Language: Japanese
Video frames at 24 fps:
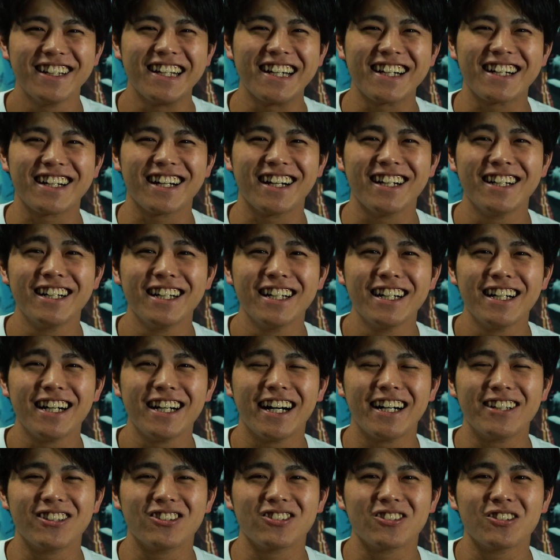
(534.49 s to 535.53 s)
なんか
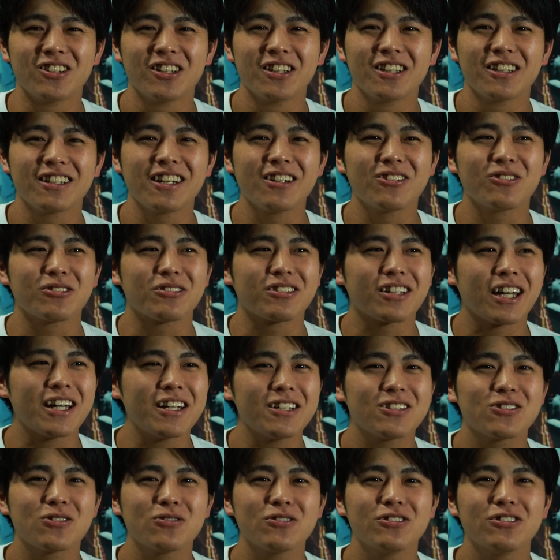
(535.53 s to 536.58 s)
あの結構体
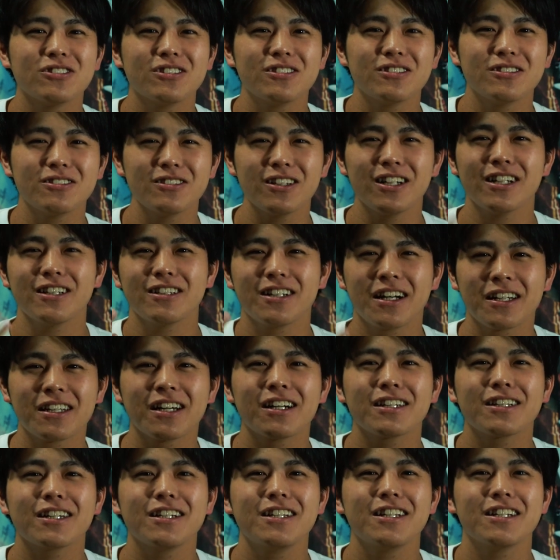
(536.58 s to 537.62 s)
調が
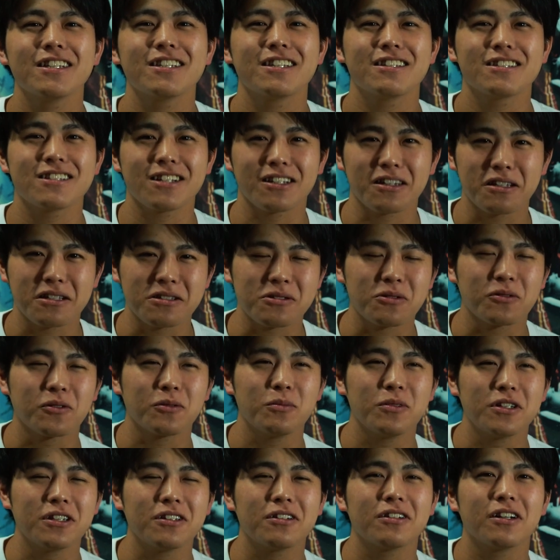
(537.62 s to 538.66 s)
ガタガタになっちゃってそんな
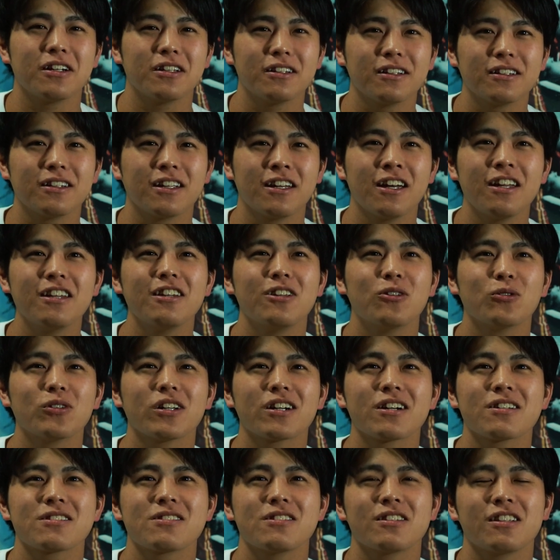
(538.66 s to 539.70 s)
見てる間で変にお
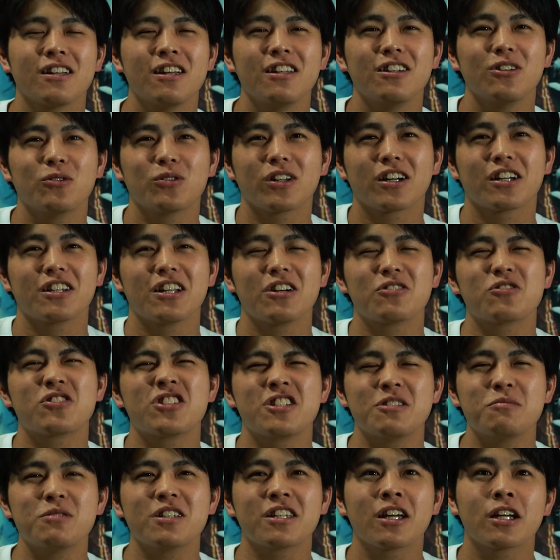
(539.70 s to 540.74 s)
腹空いて変にお腹鳴るし
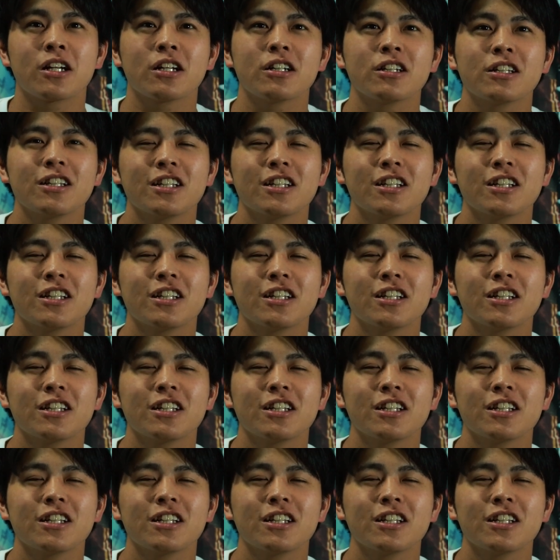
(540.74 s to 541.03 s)
みたいな